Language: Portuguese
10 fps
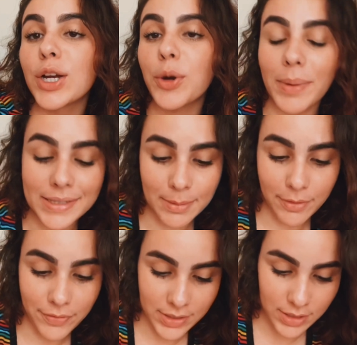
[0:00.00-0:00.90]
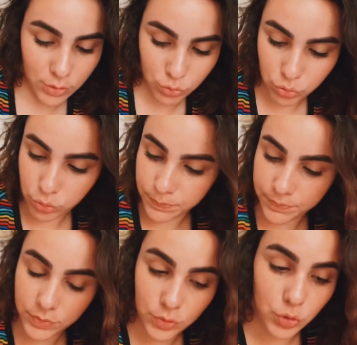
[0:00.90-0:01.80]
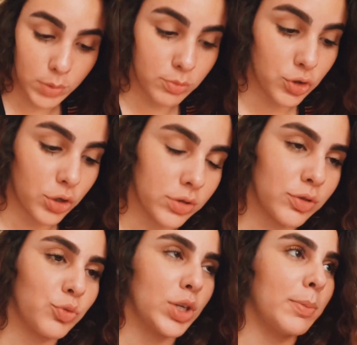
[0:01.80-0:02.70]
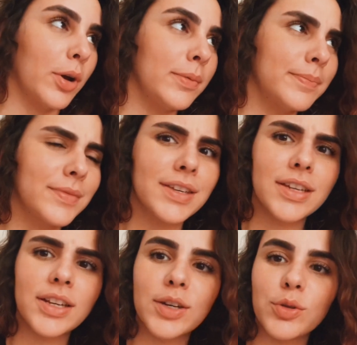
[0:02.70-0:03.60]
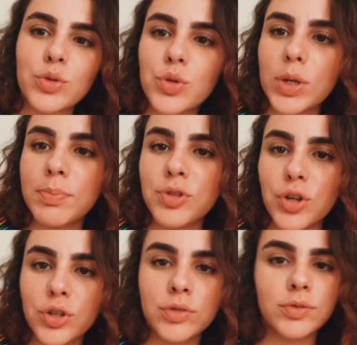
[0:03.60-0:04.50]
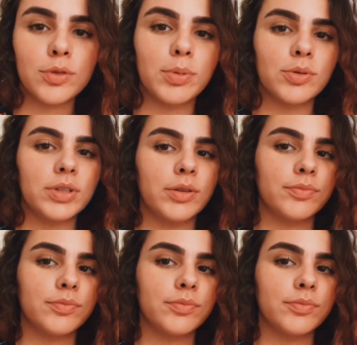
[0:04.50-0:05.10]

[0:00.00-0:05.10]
Começamos a fazer o Dream Dreamer, o Trip Journal. Tudo bom, tem